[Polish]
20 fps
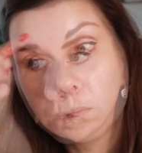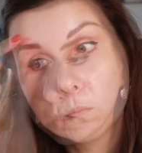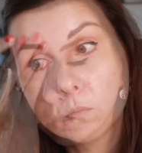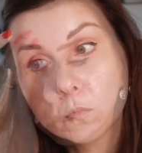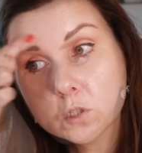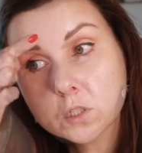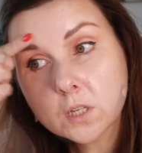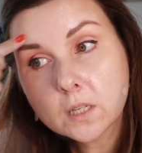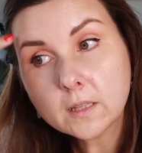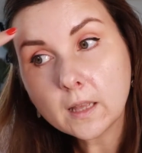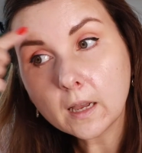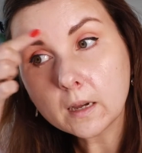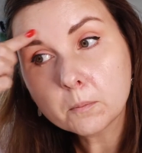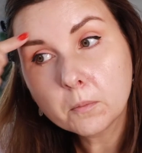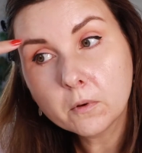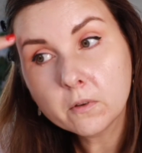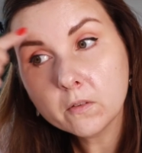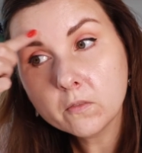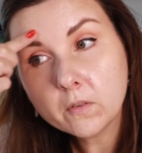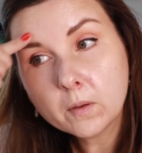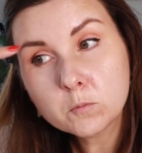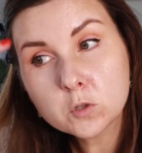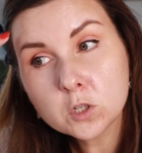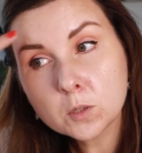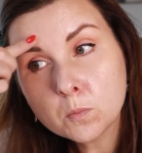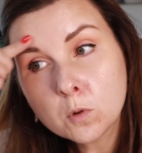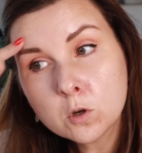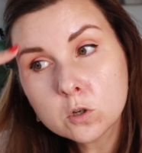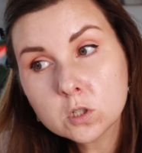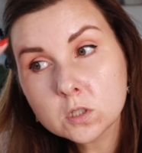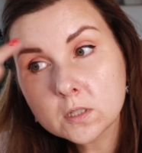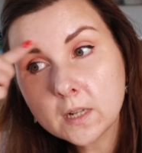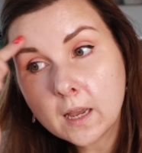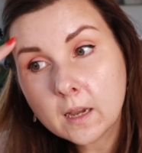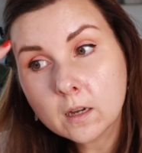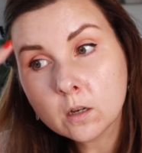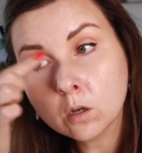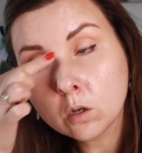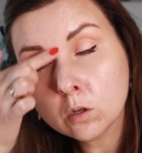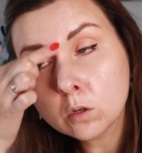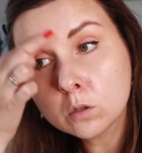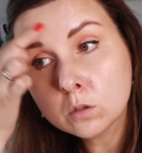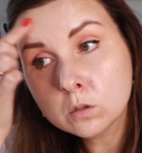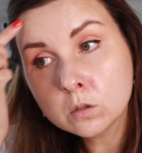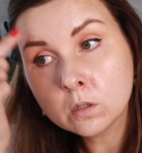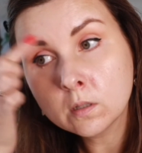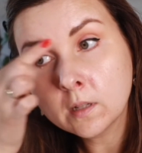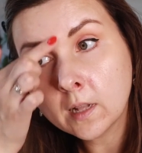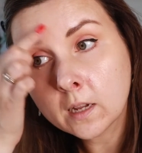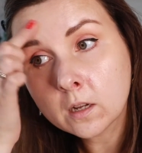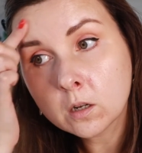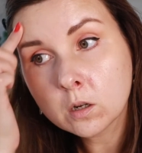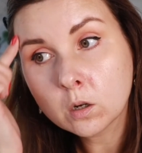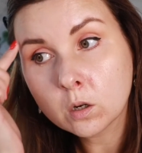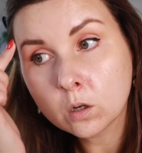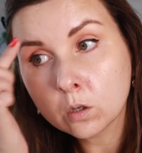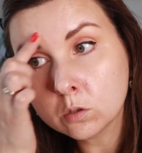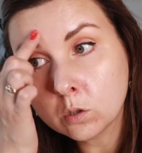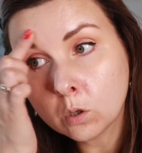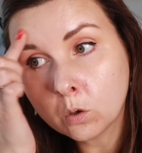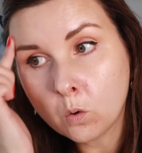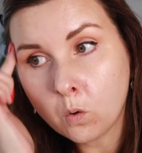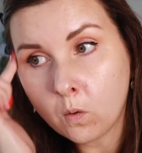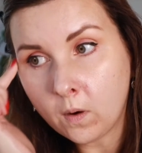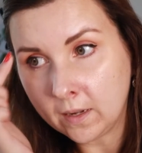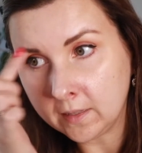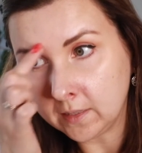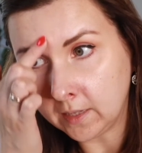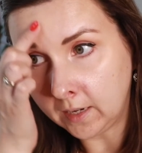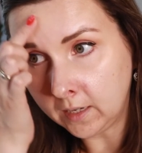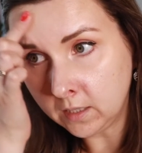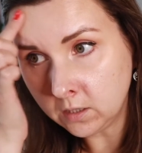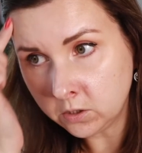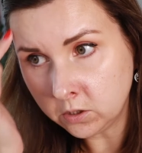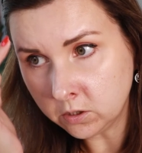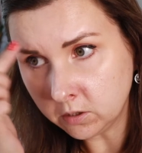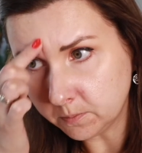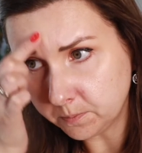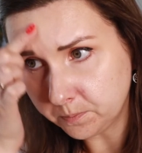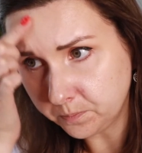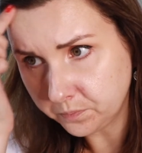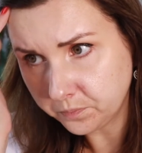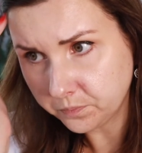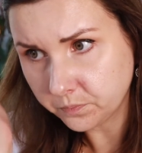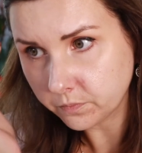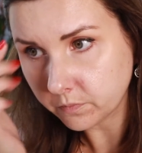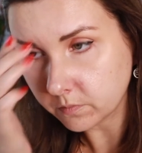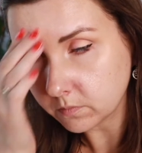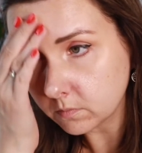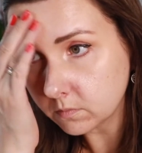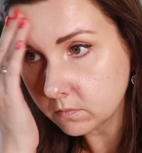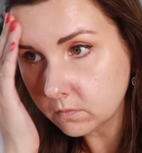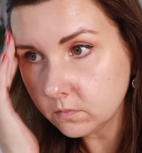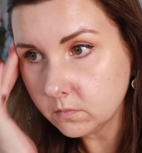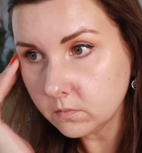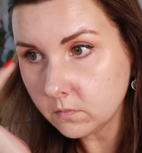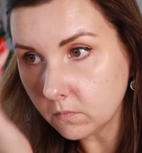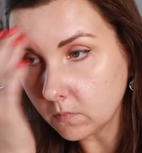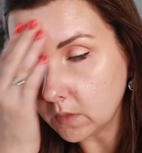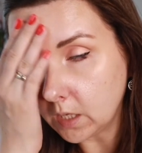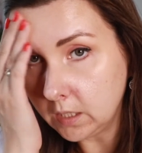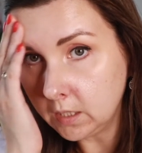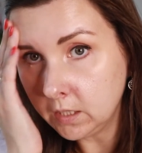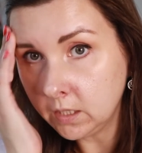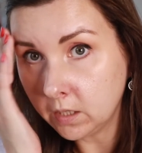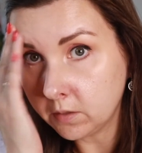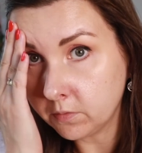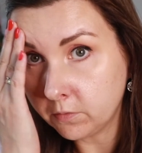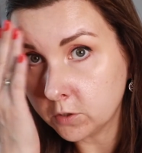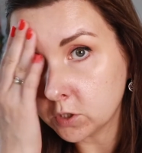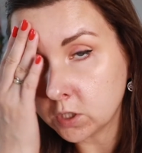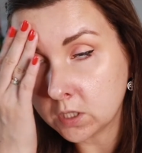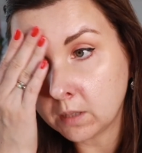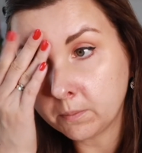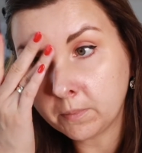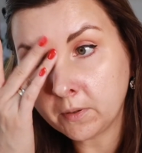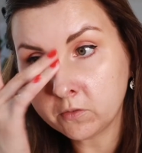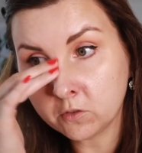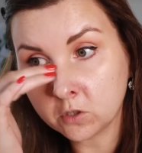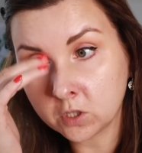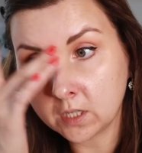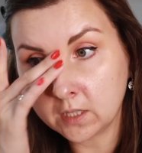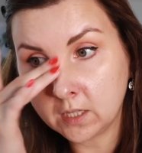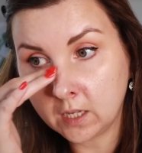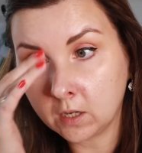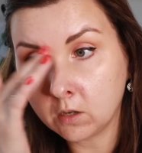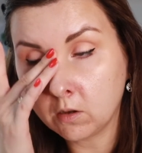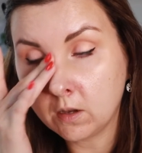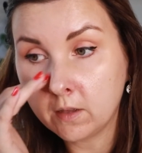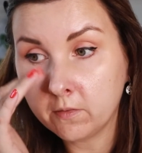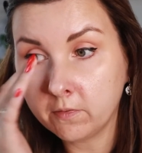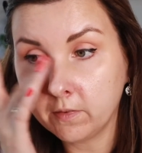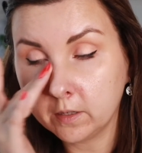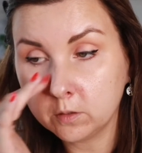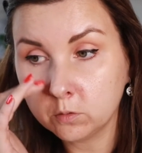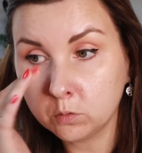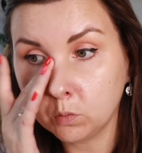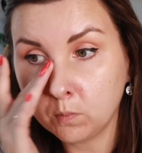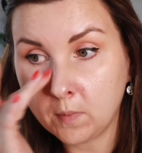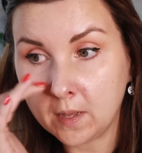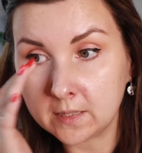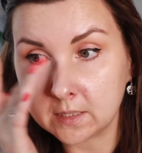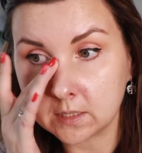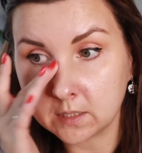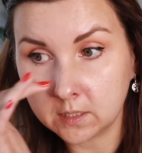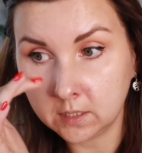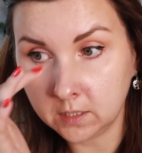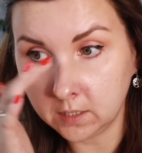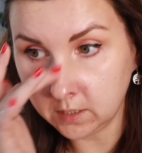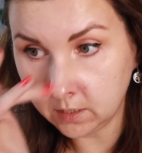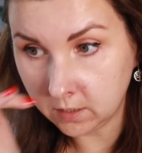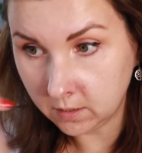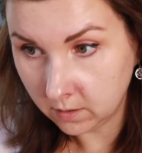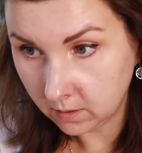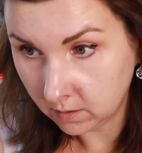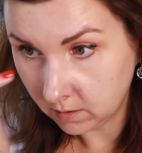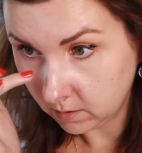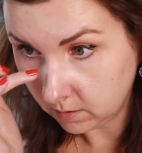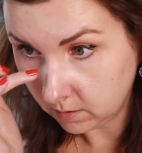Można tak, powiem Wam, że można go lekko dokładać i nie tworzy na pewno żadnego efektu maski.